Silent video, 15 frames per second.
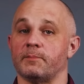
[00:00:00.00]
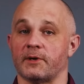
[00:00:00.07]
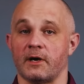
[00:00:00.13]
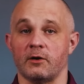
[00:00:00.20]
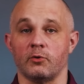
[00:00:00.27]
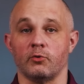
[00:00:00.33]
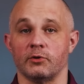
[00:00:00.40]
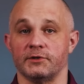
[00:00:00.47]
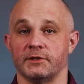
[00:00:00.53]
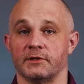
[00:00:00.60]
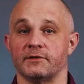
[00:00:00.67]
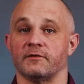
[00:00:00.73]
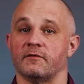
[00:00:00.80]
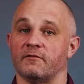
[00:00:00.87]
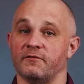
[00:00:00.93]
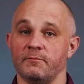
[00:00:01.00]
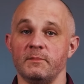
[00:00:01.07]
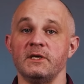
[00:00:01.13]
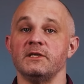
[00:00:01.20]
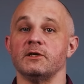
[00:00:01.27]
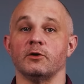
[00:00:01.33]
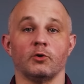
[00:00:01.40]
проходят в
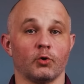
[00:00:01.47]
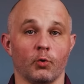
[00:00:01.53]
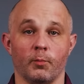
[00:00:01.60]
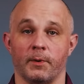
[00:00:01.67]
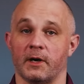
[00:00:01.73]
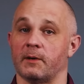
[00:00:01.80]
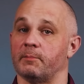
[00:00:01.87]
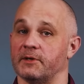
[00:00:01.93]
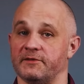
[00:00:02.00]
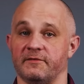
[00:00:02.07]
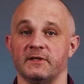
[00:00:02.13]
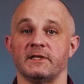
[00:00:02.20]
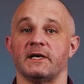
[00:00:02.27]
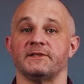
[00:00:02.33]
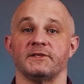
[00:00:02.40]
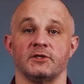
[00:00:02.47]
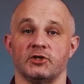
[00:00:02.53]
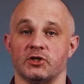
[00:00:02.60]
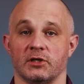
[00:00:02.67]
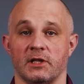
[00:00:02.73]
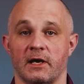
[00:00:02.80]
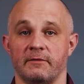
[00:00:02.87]
мини-группах по 12
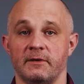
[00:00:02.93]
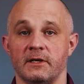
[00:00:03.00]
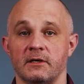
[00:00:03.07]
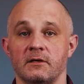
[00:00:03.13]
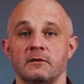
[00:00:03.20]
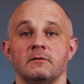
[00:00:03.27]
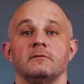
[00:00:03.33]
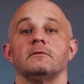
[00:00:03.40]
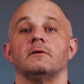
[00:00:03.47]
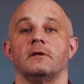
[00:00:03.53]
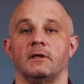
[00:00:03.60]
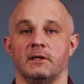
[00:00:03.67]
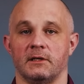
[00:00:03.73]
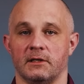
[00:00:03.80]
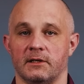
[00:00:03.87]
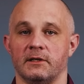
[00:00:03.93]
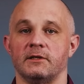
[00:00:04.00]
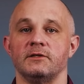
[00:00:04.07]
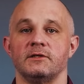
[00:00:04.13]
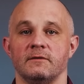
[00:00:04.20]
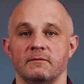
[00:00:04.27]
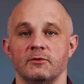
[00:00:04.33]
человек или
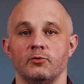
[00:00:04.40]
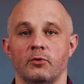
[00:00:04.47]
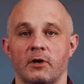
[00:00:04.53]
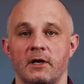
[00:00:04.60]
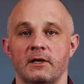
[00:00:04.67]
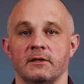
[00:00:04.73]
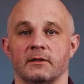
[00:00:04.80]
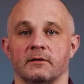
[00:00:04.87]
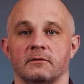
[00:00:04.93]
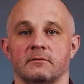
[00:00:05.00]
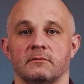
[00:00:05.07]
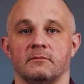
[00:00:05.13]
индивидуально.